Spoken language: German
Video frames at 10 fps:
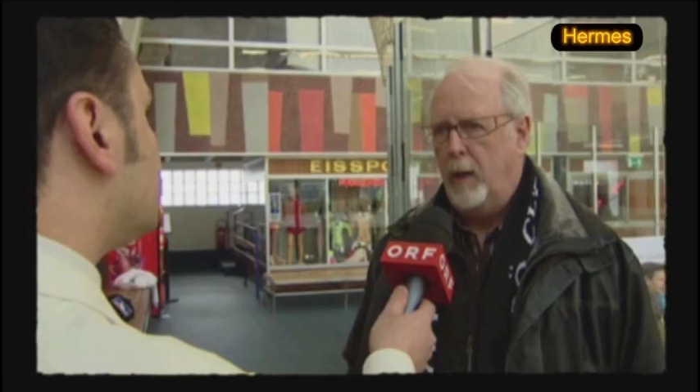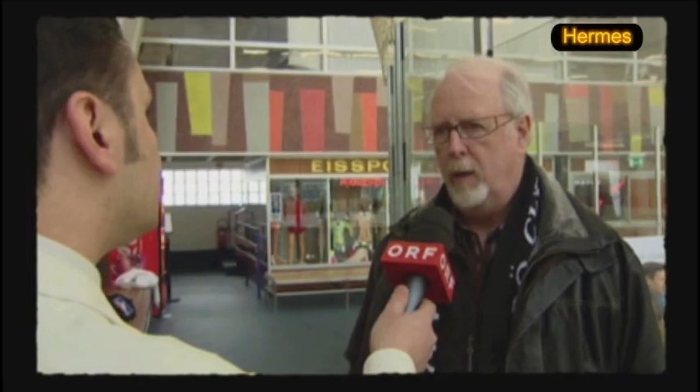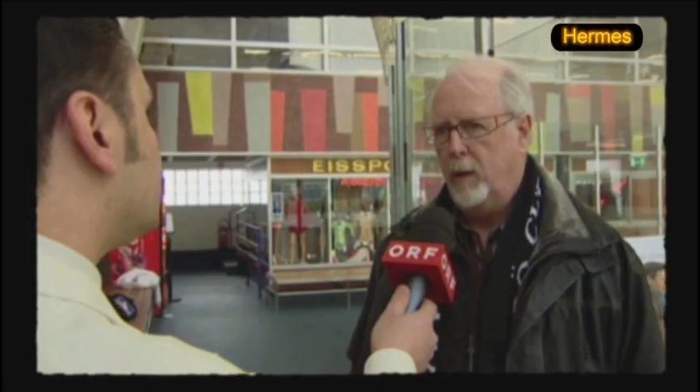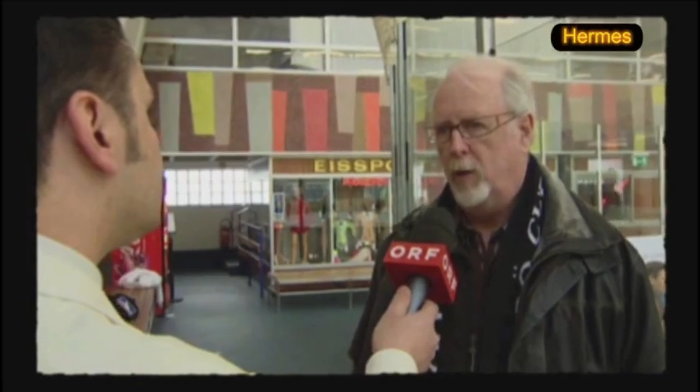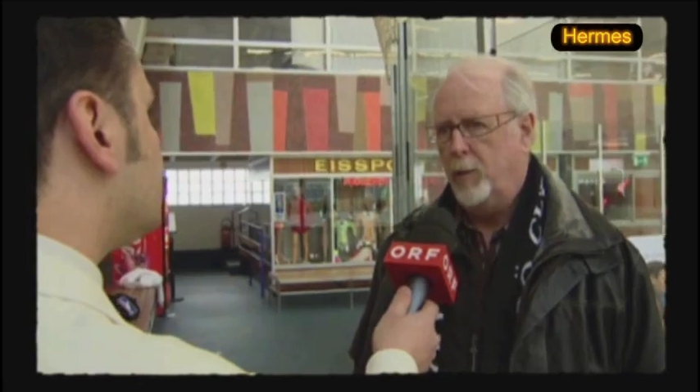
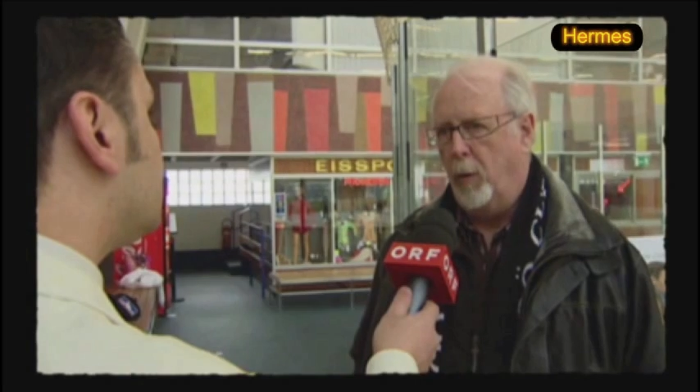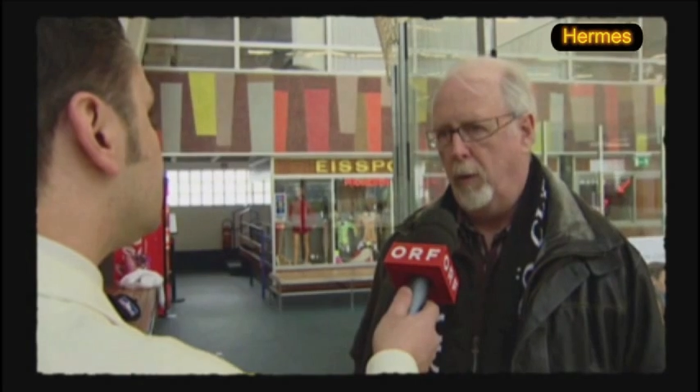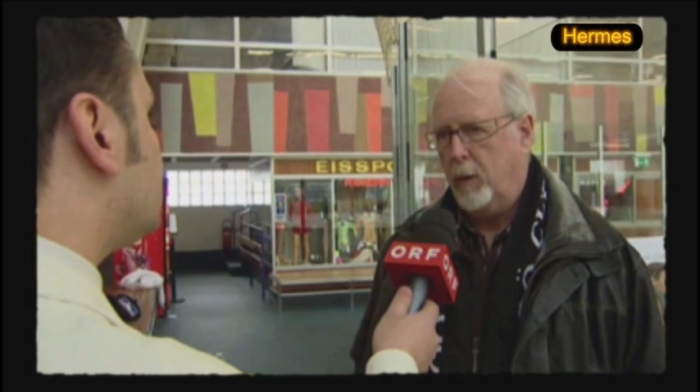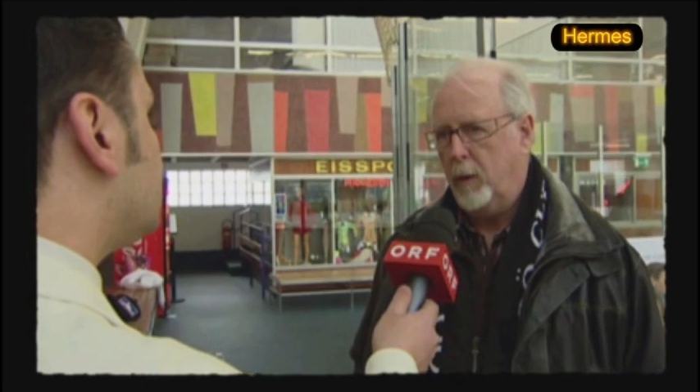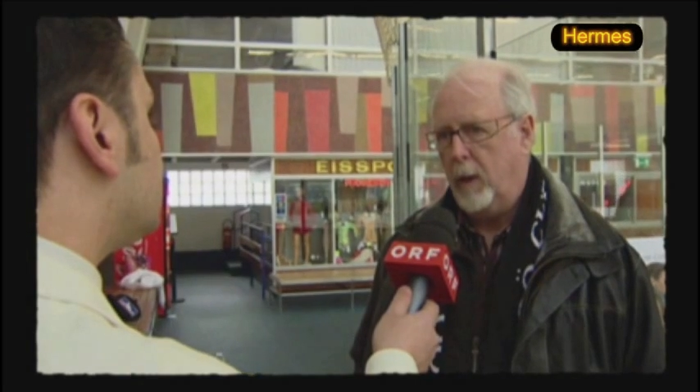Es ist ein
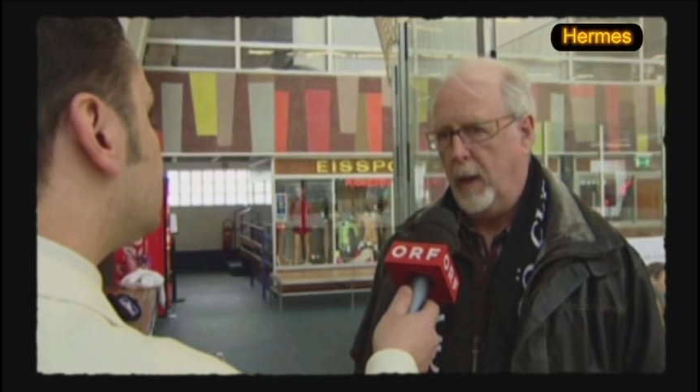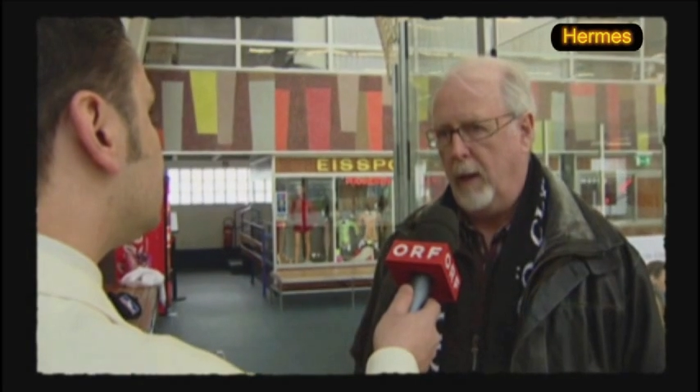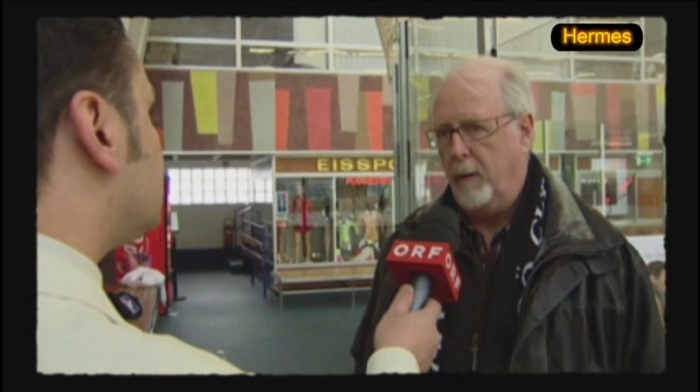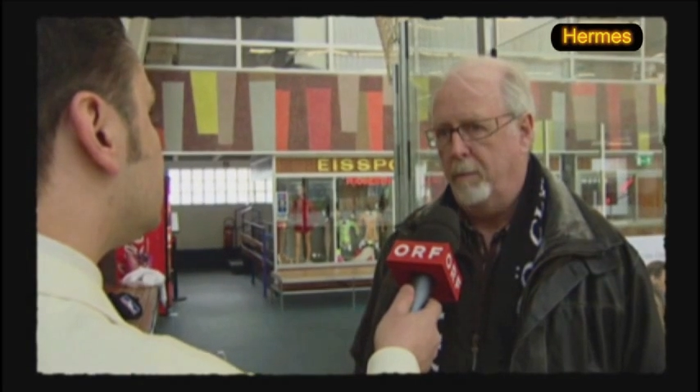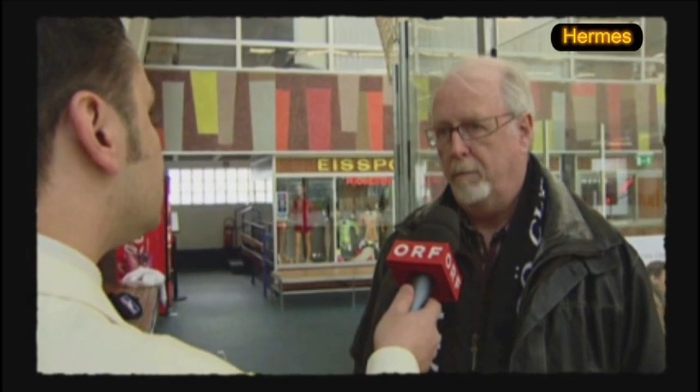Sport,
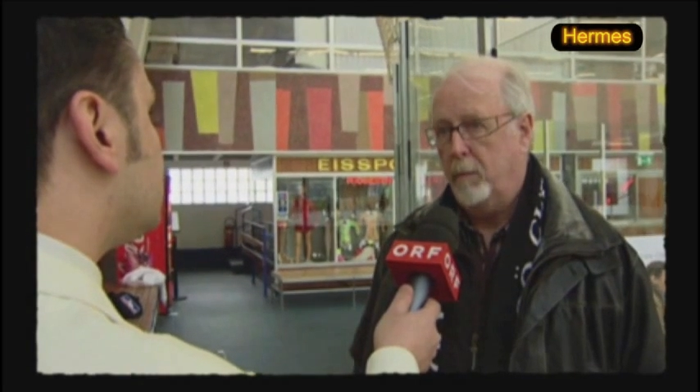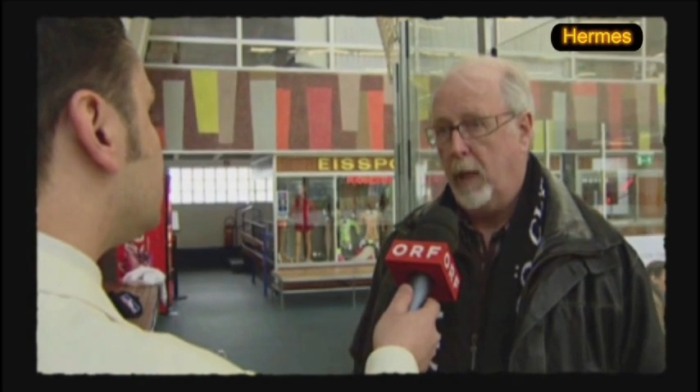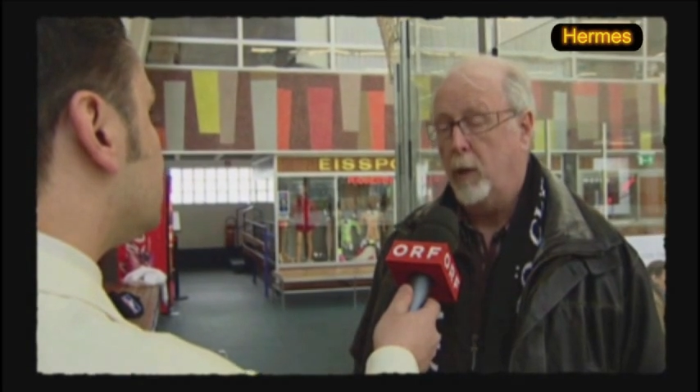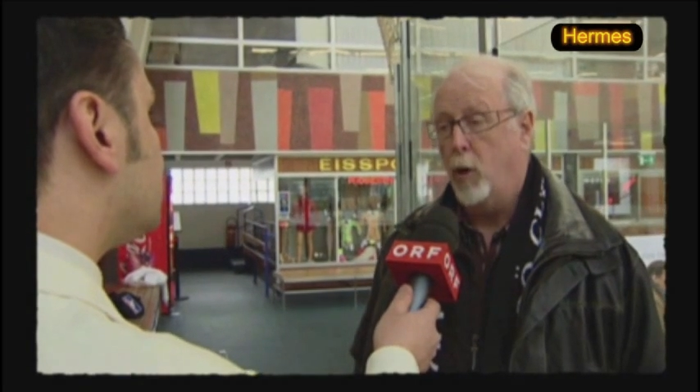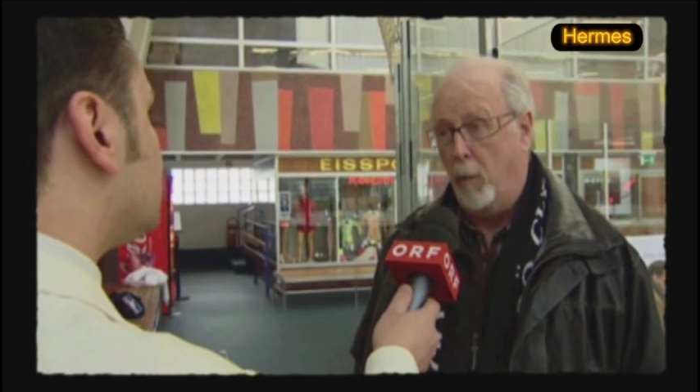der
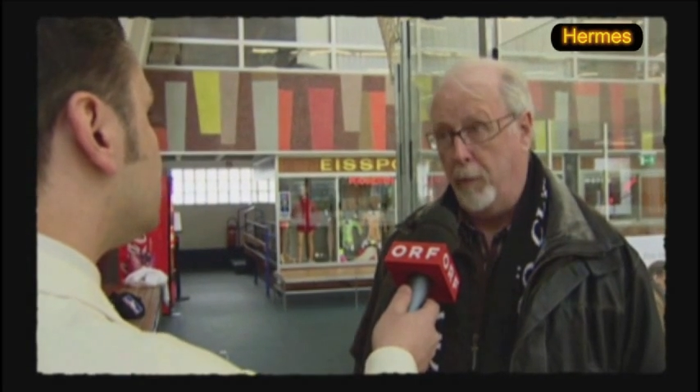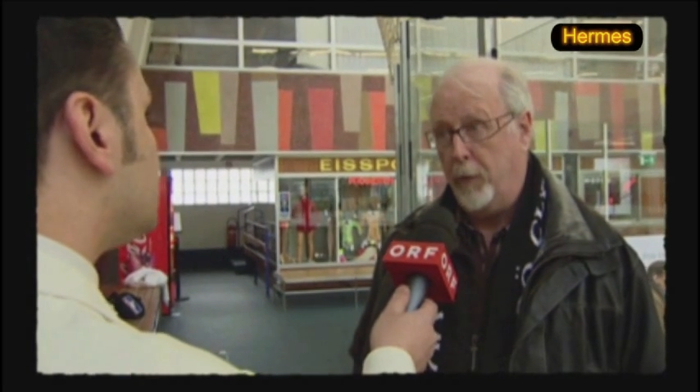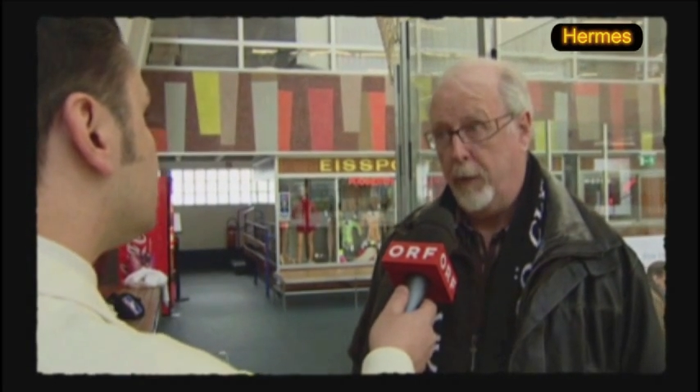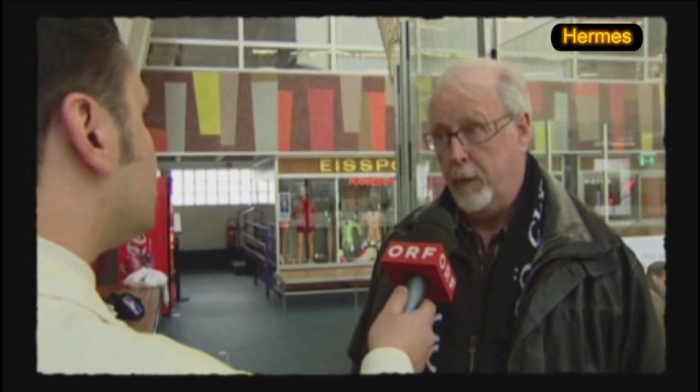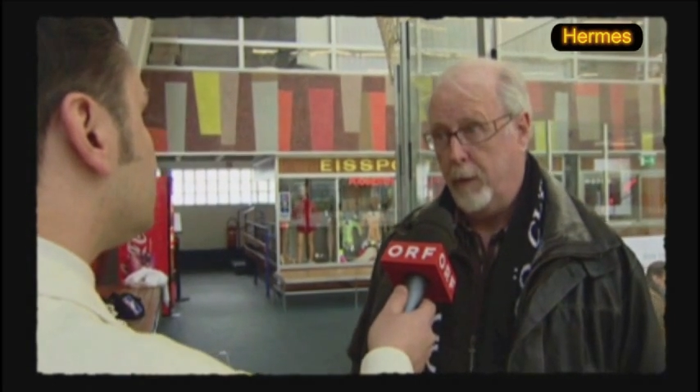den Kopf